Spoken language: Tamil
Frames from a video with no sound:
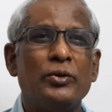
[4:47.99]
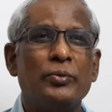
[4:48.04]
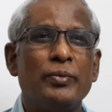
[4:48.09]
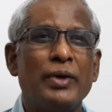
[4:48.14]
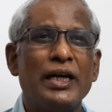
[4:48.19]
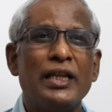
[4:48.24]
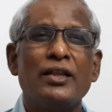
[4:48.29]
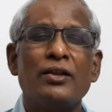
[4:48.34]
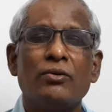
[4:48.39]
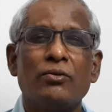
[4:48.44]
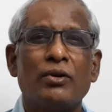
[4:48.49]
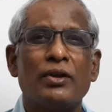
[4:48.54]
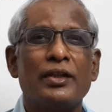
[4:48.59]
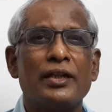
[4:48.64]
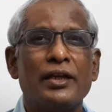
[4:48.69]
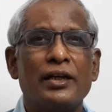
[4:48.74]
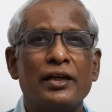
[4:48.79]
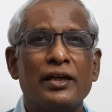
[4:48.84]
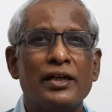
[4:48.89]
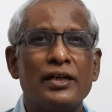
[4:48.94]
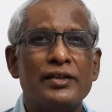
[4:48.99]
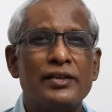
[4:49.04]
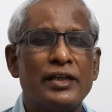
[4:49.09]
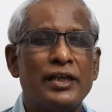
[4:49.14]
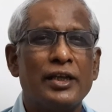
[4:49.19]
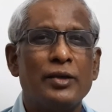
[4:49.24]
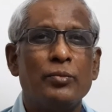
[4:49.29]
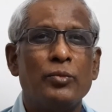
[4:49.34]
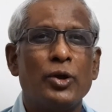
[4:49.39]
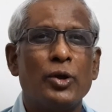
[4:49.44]
மனித குழந்தைங்களால்
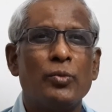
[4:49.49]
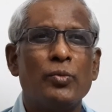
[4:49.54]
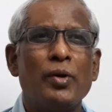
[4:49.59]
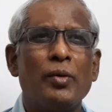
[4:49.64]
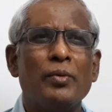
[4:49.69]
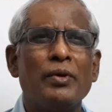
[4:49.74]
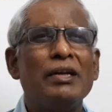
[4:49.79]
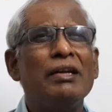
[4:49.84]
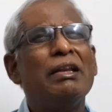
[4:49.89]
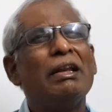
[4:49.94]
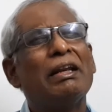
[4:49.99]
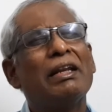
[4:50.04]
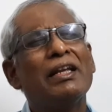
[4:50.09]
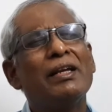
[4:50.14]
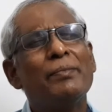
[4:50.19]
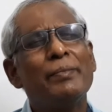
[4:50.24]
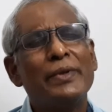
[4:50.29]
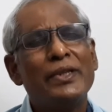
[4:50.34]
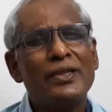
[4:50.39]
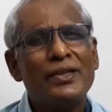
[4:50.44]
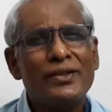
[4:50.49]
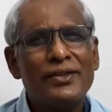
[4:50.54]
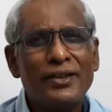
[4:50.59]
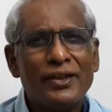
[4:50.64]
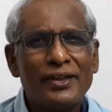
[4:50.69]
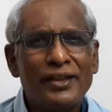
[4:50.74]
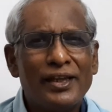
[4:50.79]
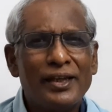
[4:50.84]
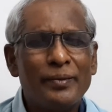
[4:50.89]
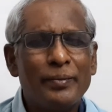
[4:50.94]
செய்ய முடியுமோ அப்படின்னு நிறைய பேத்துக்கு
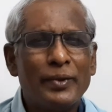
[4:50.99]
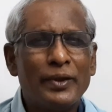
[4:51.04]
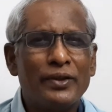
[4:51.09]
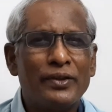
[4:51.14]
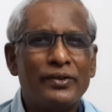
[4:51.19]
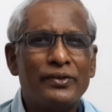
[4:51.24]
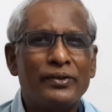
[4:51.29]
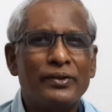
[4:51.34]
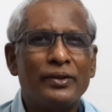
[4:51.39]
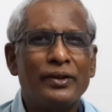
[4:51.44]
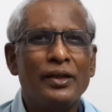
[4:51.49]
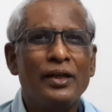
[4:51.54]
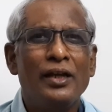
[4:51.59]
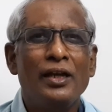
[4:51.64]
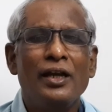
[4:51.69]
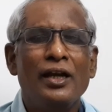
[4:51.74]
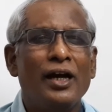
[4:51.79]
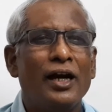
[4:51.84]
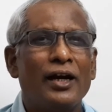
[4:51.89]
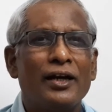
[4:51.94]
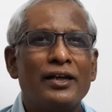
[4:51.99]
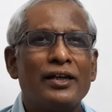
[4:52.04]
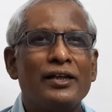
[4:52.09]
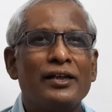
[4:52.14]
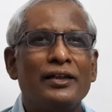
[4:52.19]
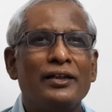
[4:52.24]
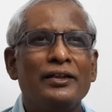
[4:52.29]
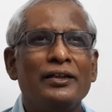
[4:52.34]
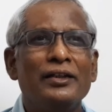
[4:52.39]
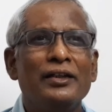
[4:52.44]
சந்தேகம் இருந்துச்சு
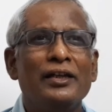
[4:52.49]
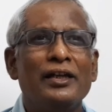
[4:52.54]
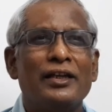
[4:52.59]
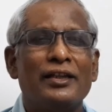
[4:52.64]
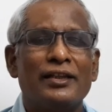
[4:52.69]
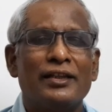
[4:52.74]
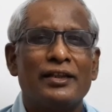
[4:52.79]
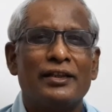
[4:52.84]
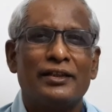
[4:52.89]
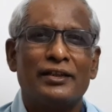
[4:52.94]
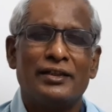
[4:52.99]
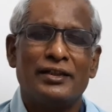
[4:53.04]
ஆனால் இந்த